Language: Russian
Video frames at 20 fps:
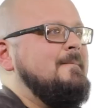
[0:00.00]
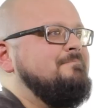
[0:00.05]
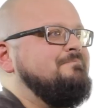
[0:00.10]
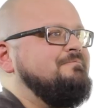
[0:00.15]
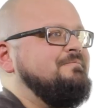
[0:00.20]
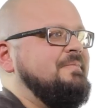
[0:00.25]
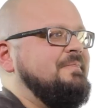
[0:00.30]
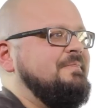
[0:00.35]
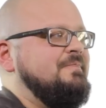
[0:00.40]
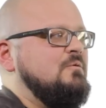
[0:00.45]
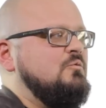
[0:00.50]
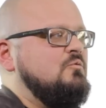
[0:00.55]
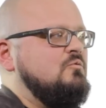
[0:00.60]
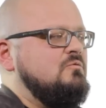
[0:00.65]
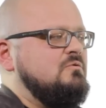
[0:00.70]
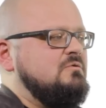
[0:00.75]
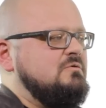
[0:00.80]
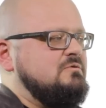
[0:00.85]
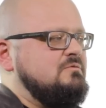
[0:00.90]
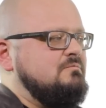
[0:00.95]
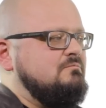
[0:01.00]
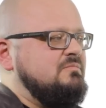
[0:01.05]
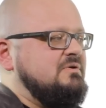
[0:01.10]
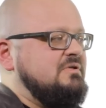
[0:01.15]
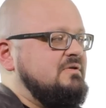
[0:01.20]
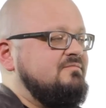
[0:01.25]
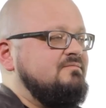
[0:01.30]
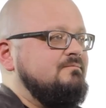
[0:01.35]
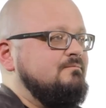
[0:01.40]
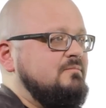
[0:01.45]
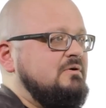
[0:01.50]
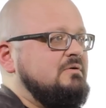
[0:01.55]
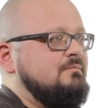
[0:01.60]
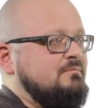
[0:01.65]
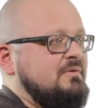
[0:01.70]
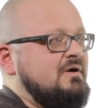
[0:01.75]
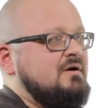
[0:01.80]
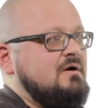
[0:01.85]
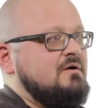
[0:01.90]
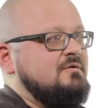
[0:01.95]
но мы, не, мы,
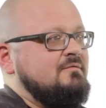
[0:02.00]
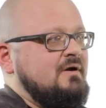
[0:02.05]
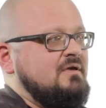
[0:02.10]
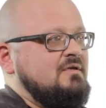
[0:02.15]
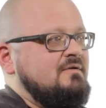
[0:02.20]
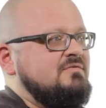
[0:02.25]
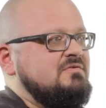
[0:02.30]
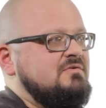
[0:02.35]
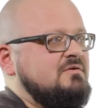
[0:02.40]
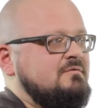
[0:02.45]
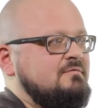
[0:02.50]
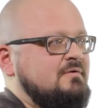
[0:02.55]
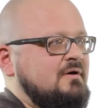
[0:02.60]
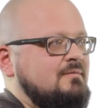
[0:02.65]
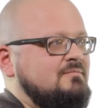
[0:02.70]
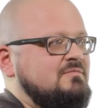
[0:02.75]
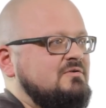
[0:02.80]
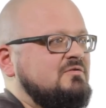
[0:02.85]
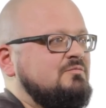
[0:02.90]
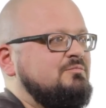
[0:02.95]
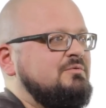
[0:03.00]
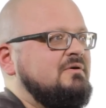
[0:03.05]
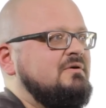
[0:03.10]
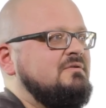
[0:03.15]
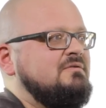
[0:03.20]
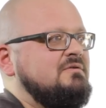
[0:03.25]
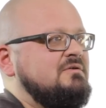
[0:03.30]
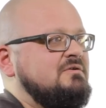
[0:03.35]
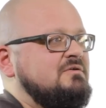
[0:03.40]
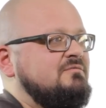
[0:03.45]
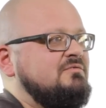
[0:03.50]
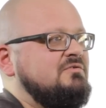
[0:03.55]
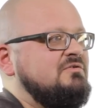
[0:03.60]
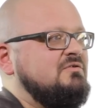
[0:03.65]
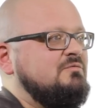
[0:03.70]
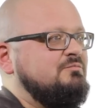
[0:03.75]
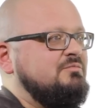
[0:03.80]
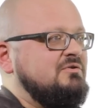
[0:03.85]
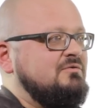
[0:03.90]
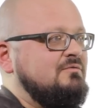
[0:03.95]
мягко говоря, не все говорим на эсперанто, и не все
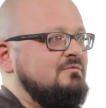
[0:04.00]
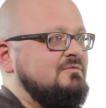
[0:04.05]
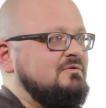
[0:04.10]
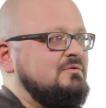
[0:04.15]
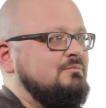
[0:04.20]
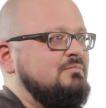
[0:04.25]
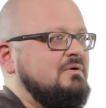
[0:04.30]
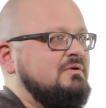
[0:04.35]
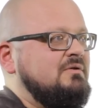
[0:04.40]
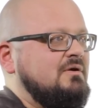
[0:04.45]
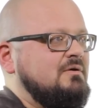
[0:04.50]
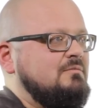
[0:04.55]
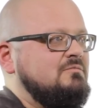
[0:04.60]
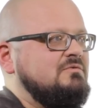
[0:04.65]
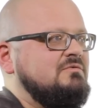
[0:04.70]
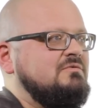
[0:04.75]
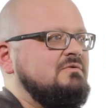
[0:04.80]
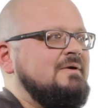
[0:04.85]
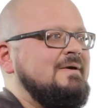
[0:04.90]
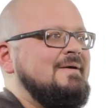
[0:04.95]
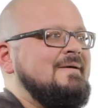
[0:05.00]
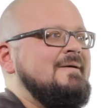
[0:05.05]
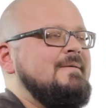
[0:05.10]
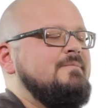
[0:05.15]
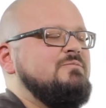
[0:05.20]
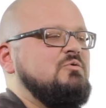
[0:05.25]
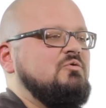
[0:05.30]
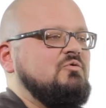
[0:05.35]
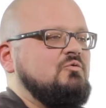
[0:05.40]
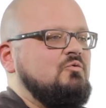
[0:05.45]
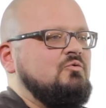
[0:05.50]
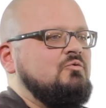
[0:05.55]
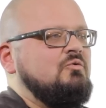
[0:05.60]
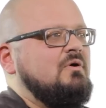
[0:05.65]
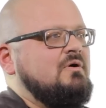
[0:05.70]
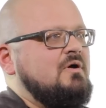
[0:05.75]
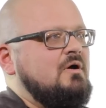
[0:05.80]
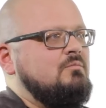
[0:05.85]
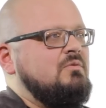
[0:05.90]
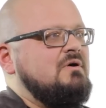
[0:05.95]
испытываем в этом потребность. То есть
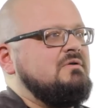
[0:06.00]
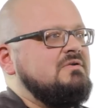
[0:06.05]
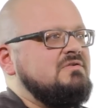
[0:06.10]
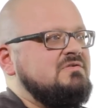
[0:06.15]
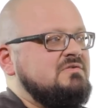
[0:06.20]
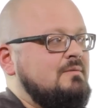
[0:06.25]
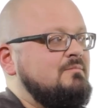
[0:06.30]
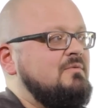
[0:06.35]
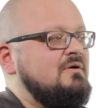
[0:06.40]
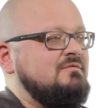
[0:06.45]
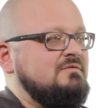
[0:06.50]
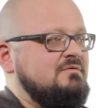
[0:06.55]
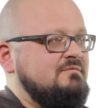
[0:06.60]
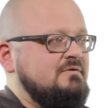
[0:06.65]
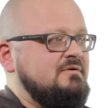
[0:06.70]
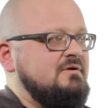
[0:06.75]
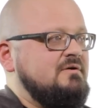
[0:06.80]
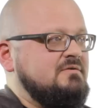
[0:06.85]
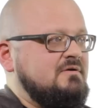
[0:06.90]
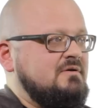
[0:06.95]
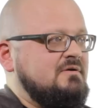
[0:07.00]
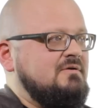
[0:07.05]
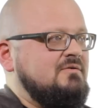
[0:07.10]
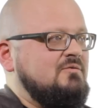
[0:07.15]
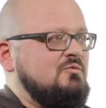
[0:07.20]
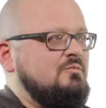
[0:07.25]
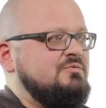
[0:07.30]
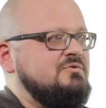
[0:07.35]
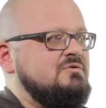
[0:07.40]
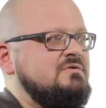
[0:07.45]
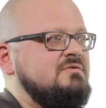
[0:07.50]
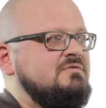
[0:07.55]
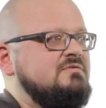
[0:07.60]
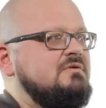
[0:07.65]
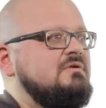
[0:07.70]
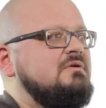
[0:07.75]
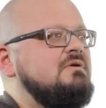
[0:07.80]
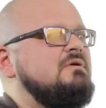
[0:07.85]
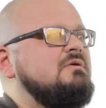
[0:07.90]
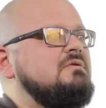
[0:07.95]
культура как бы она сама выдвигает какие-то общие
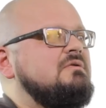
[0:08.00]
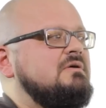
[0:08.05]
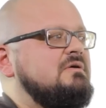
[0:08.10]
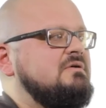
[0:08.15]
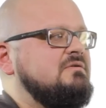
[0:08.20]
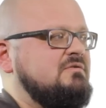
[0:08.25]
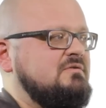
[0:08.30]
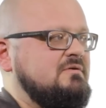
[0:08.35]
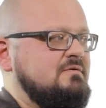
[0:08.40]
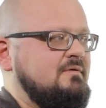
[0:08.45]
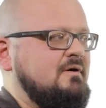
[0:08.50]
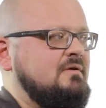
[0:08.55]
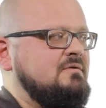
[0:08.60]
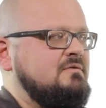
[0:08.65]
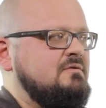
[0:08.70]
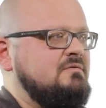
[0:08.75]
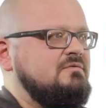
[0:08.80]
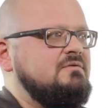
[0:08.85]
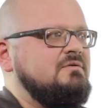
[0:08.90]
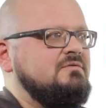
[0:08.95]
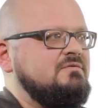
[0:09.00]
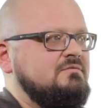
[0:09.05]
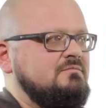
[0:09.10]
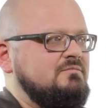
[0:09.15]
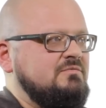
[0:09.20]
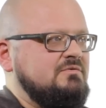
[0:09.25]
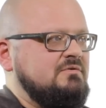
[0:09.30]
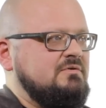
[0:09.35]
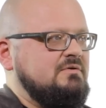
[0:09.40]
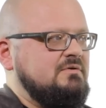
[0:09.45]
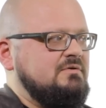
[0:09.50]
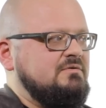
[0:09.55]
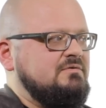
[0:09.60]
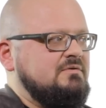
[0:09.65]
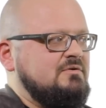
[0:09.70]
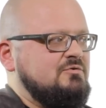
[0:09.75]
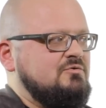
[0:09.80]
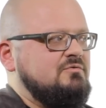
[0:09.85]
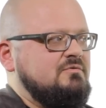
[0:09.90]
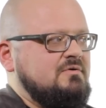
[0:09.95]
языки, да, если говорить о естественном языке.
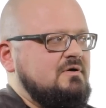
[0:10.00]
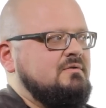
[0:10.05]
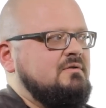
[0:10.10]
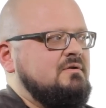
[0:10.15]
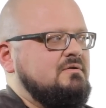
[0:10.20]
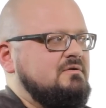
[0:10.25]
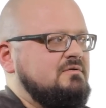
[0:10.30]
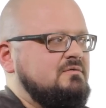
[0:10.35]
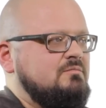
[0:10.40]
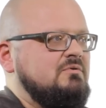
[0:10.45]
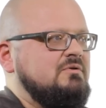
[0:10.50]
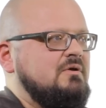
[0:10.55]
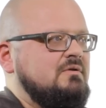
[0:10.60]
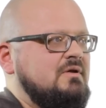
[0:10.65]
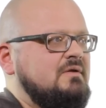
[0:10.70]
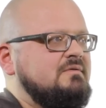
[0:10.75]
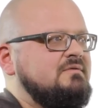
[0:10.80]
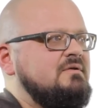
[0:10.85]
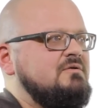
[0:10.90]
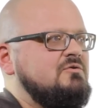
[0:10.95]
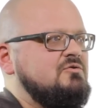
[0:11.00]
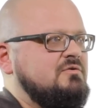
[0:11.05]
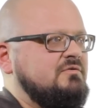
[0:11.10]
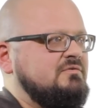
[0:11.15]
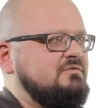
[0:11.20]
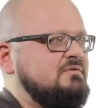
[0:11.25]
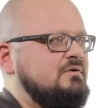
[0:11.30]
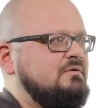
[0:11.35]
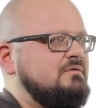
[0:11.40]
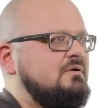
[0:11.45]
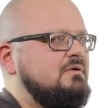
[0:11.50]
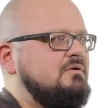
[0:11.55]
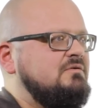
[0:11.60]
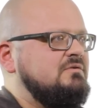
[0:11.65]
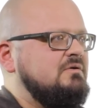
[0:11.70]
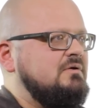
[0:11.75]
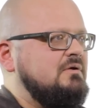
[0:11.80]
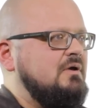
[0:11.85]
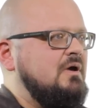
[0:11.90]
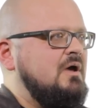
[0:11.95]
Сначала когда-то это была латынь, сейчас это
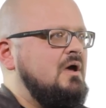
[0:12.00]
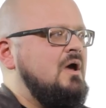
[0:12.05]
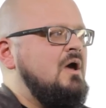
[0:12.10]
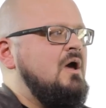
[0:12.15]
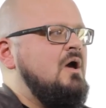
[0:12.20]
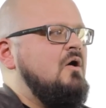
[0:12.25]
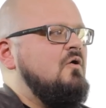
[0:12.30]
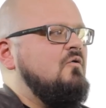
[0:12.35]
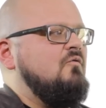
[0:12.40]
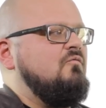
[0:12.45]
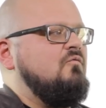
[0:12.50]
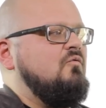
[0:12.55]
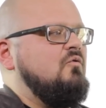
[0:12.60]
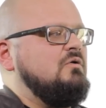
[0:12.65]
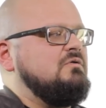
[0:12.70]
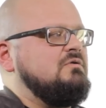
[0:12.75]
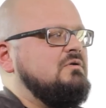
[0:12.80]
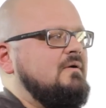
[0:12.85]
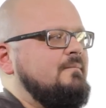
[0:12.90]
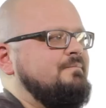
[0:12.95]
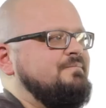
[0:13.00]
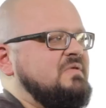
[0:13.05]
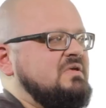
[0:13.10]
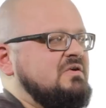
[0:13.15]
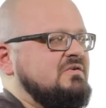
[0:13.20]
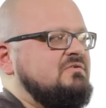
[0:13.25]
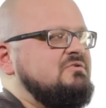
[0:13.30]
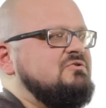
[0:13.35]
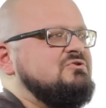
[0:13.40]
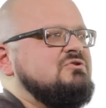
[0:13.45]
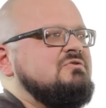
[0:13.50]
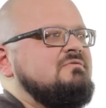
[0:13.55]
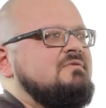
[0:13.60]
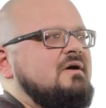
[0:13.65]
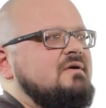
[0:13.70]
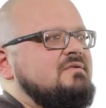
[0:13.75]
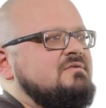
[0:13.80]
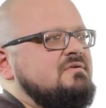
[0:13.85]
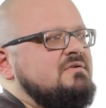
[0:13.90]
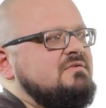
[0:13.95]
английский. Вот. Если же
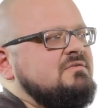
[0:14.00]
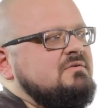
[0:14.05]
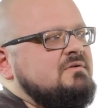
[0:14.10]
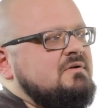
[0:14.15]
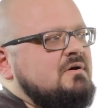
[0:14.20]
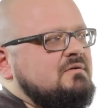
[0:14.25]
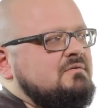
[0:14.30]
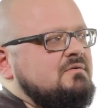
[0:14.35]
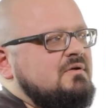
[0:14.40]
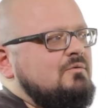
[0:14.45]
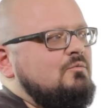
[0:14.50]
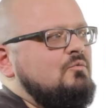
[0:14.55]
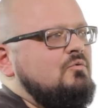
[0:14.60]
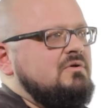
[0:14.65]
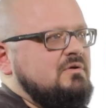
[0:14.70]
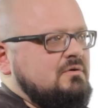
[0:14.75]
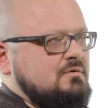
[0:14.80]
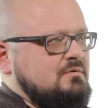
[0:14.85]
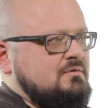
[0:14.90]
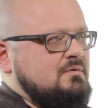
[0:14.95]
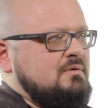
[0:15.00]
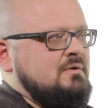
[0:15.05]
говорить о языках науки,